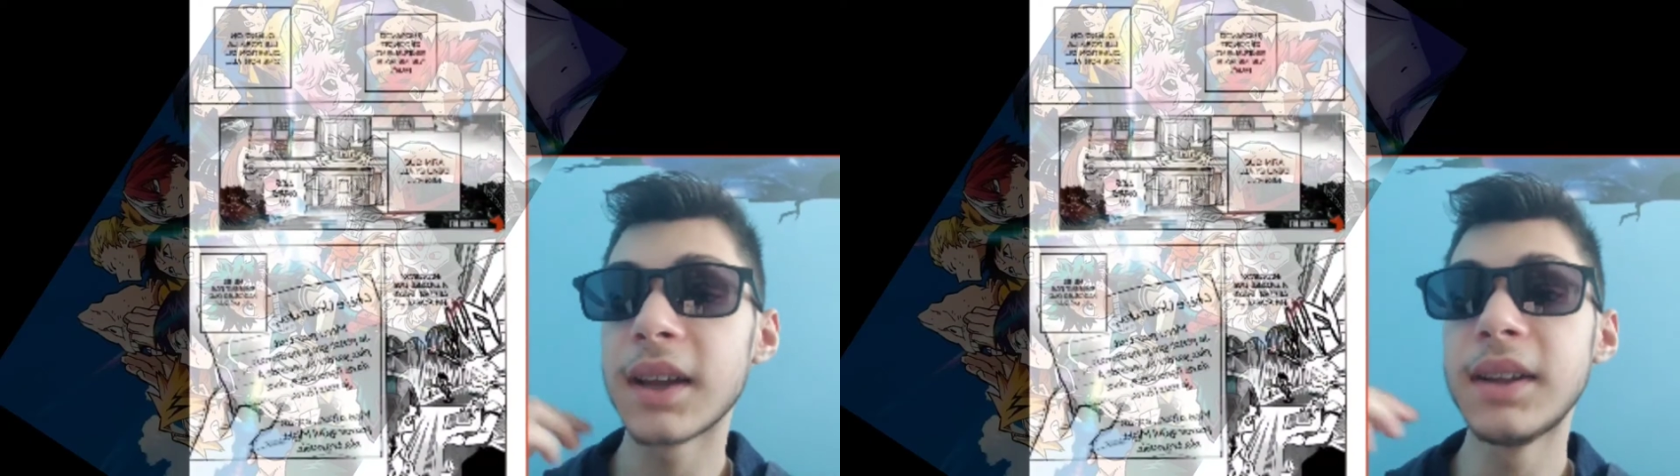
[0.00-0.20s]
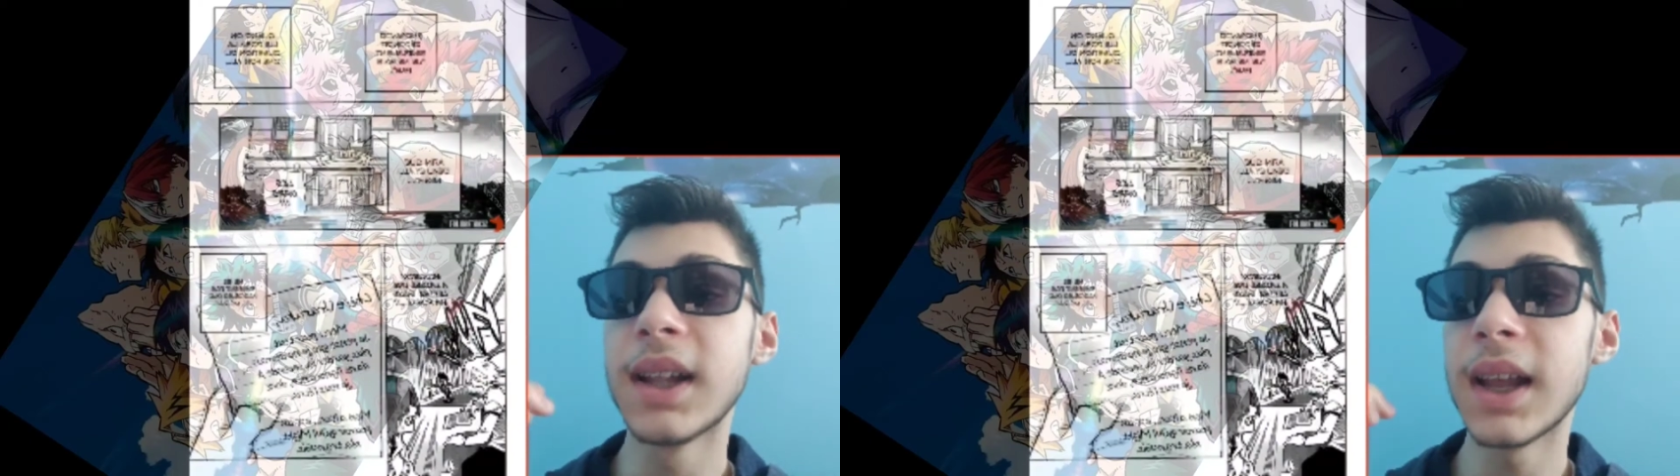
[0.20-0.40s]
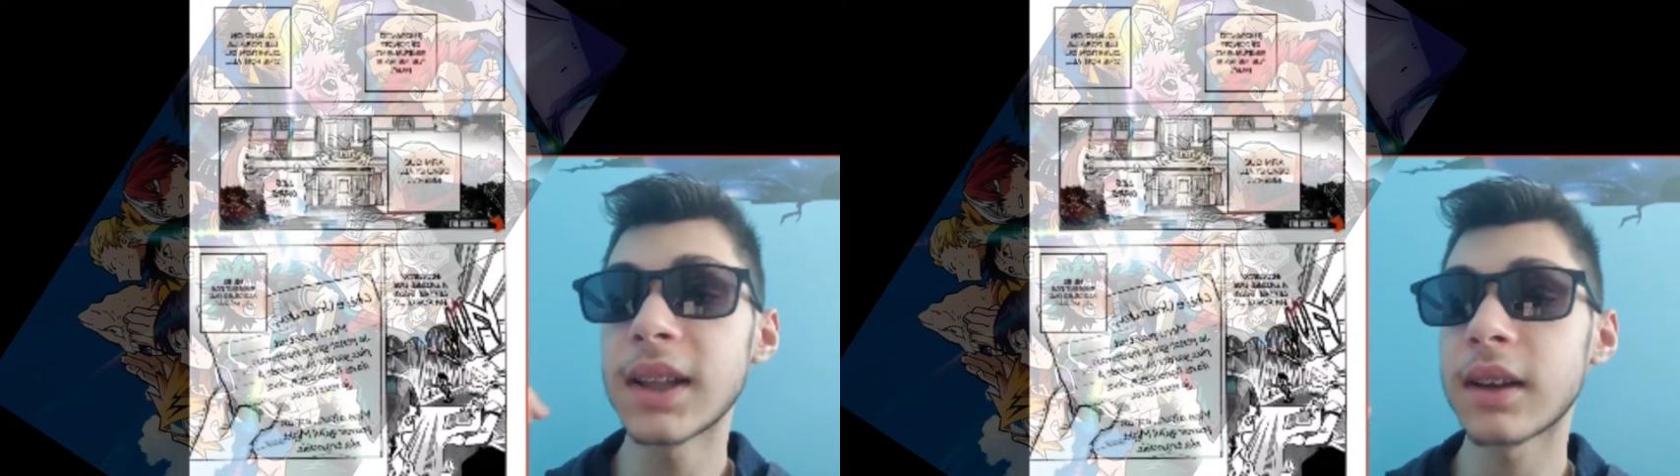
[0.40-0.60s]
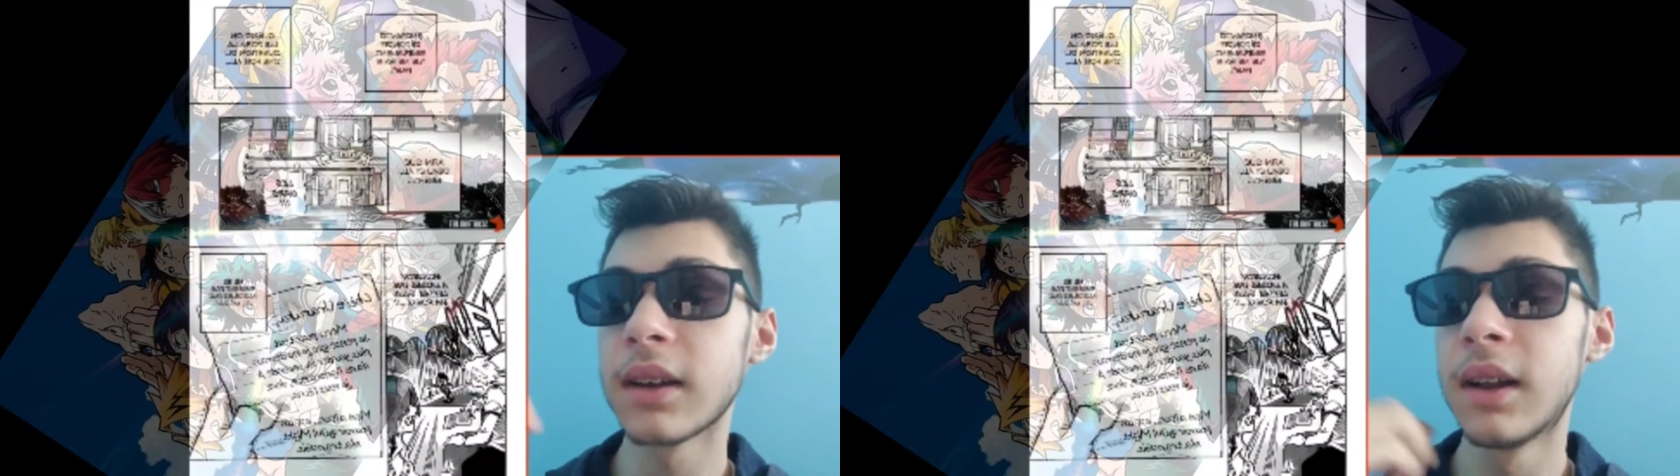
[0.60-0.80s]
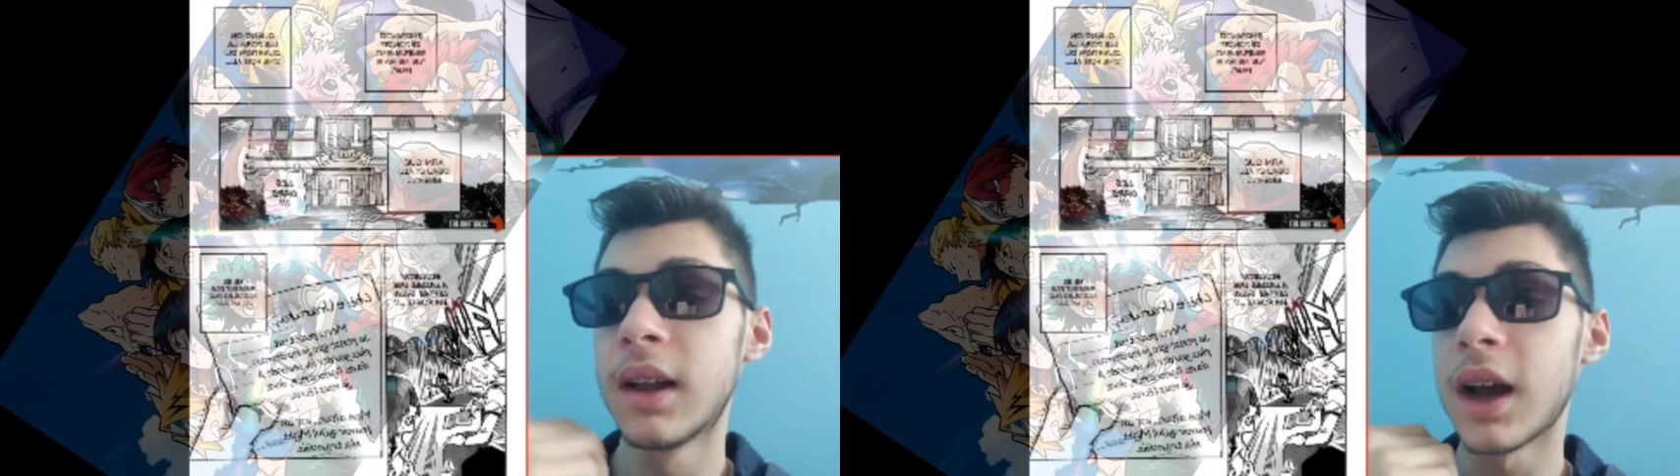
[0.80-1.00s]
une lettre
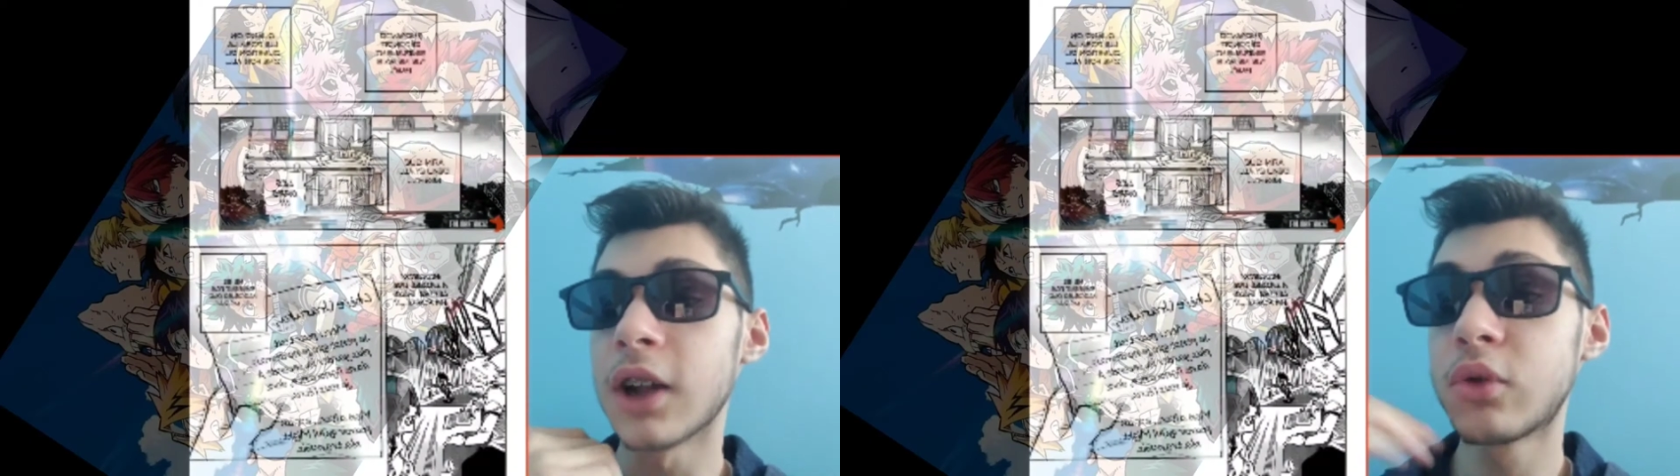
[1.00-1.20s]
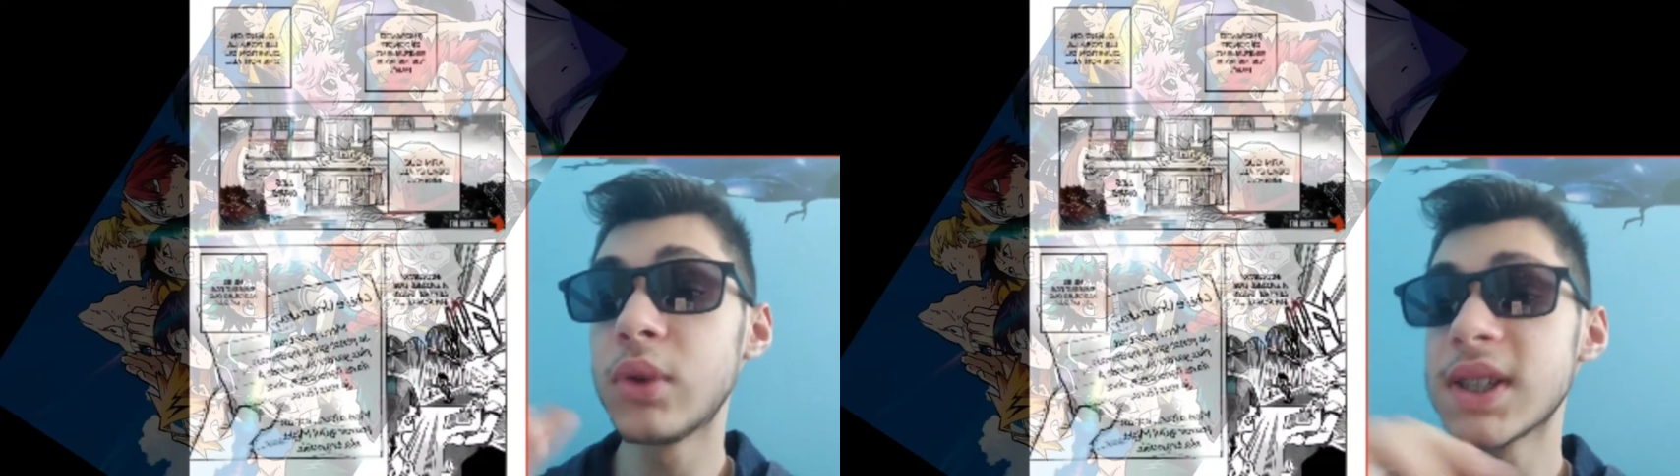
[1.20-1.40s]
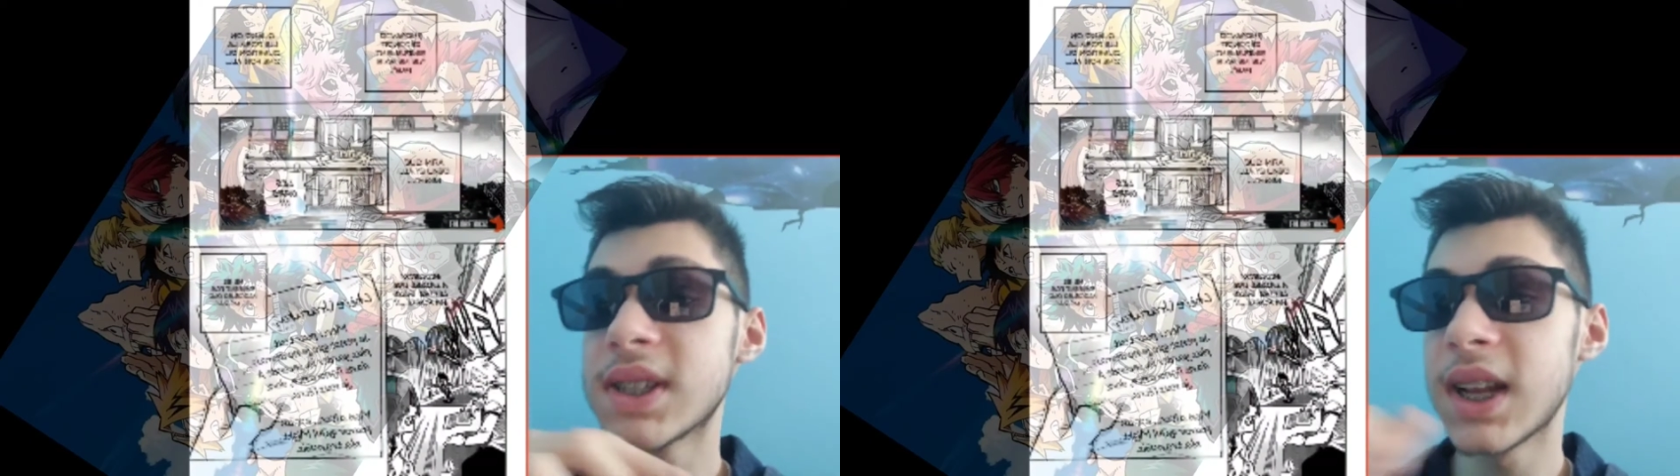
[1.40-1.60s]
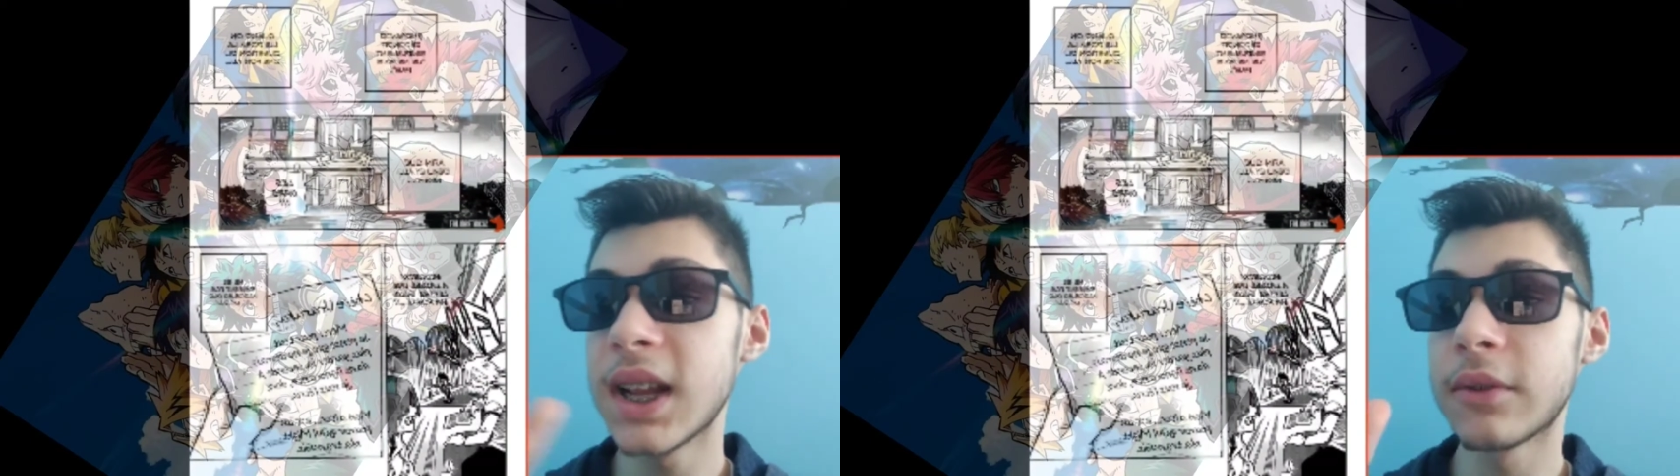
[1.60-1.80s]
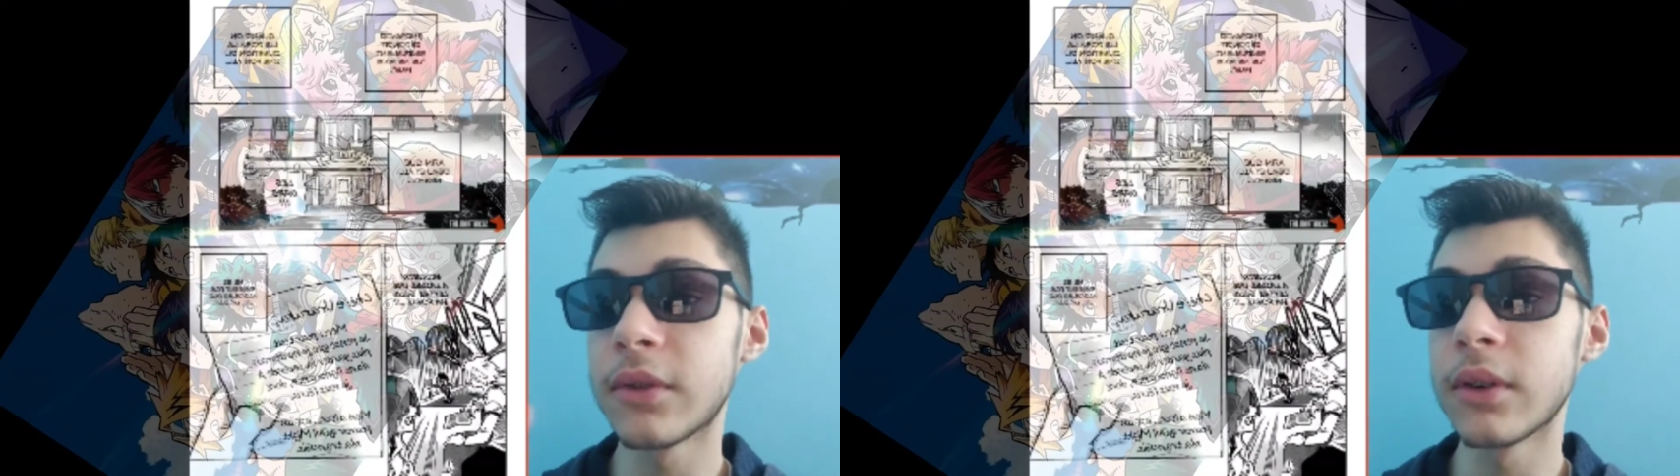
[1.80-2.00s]
à tous les
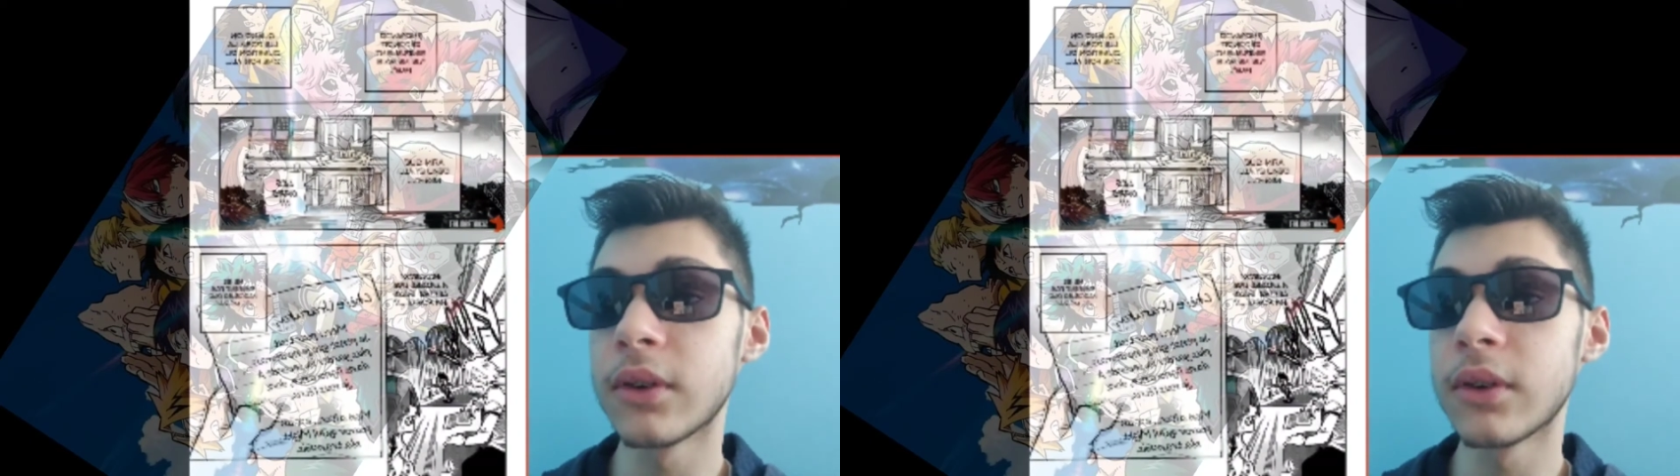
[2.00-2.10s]
élèves